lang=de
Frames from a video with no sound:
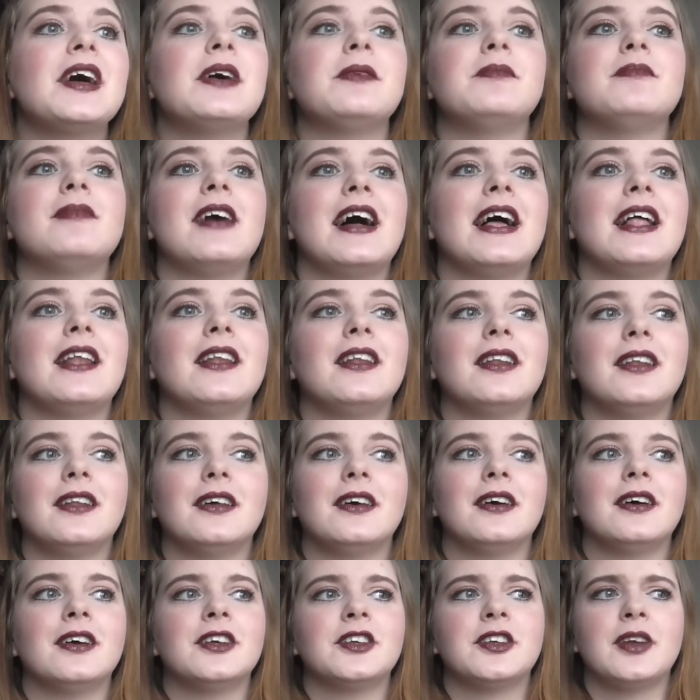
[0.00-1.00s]
Weil
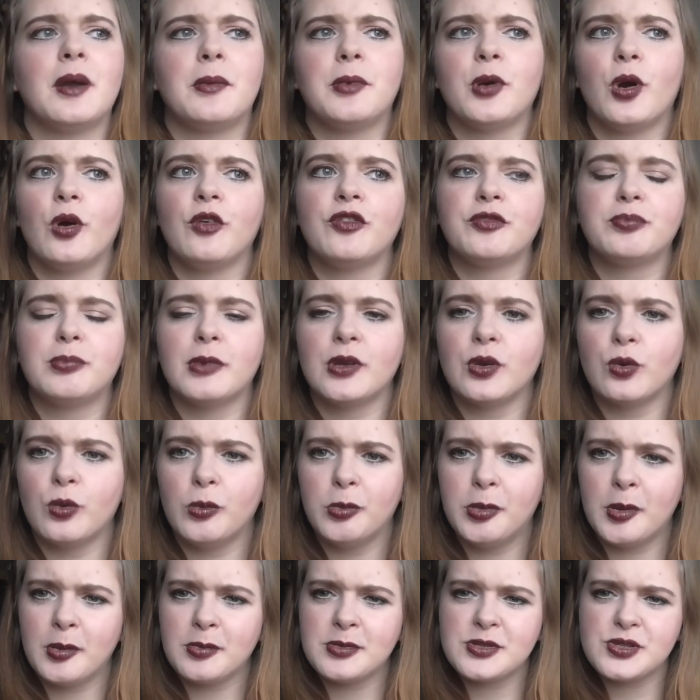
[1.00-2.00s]
äh, ich habe ja oft meinen
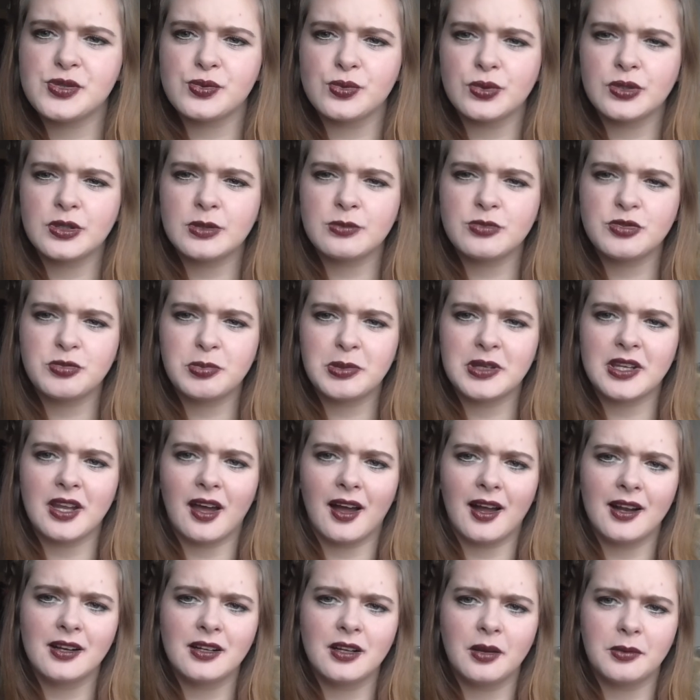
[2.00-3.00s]
Opa besucht im
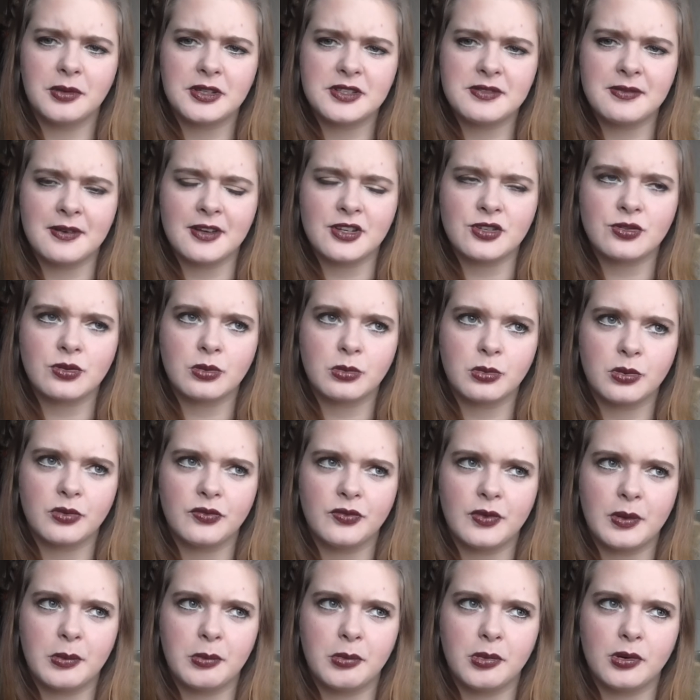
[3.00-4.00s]
Spital, glaube ich, es war ja schon im
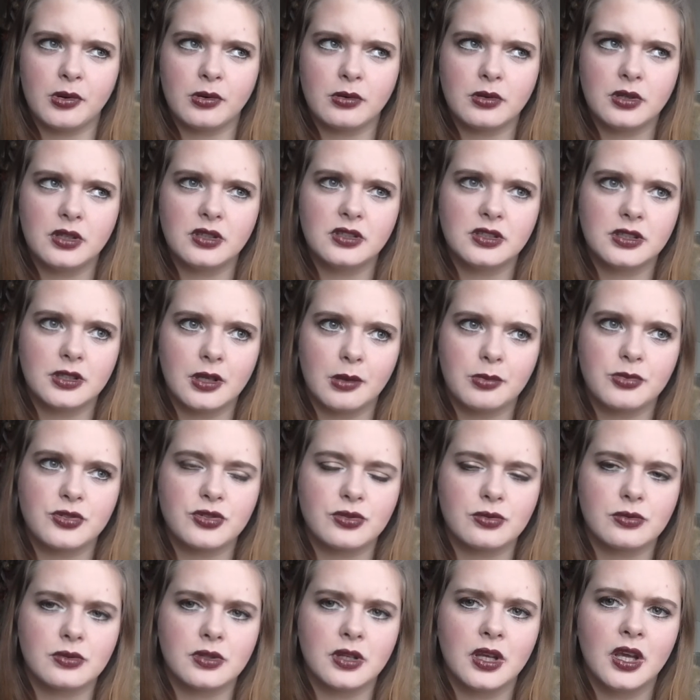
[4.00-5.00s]
November, oder? Ich glaube
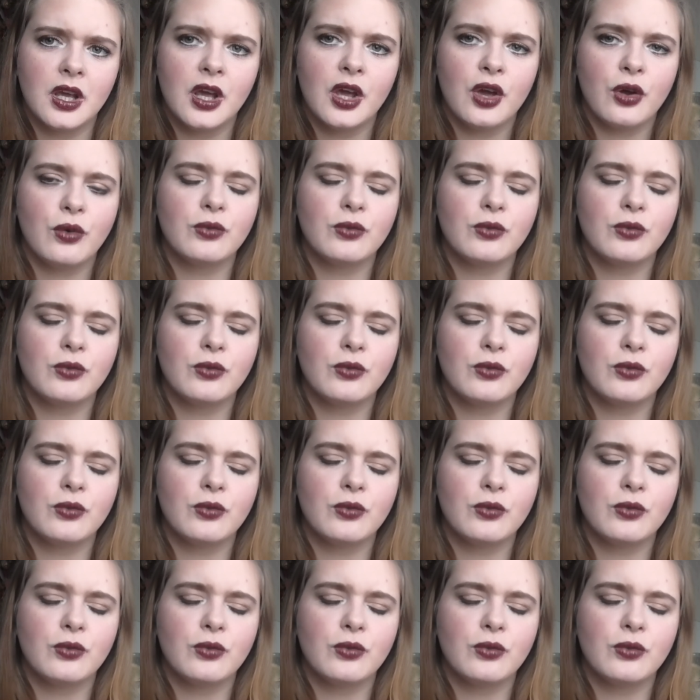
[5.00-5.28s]
schon.